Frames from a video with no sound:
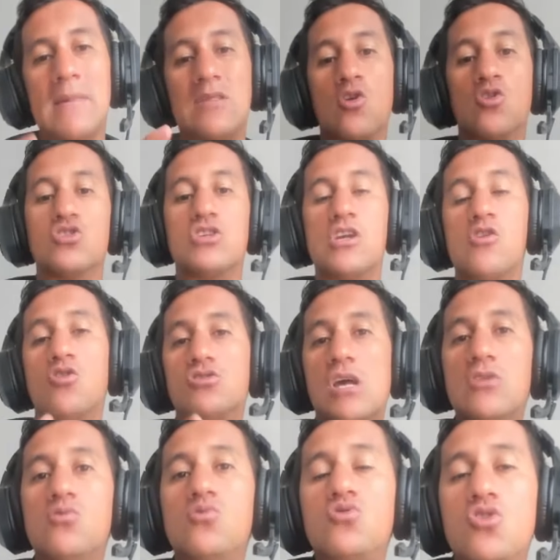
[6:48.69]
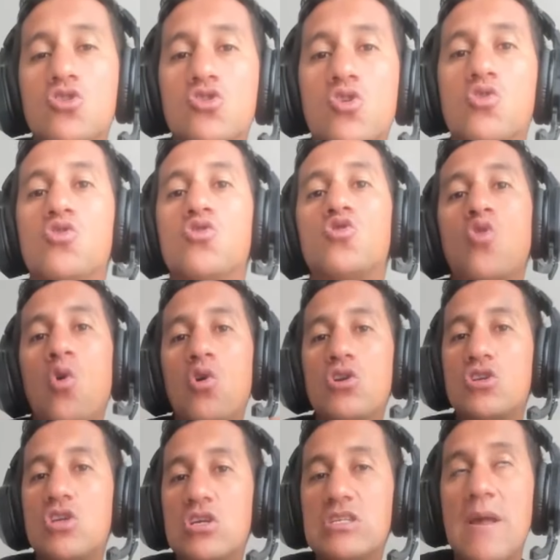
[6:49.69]
Entonces, los anuncios son
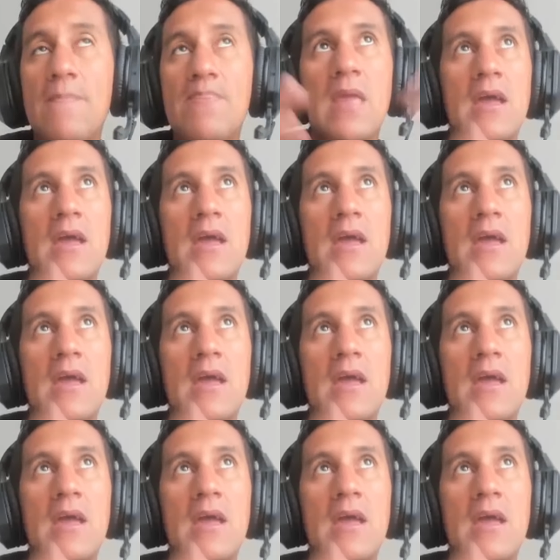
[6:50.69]
todas esas,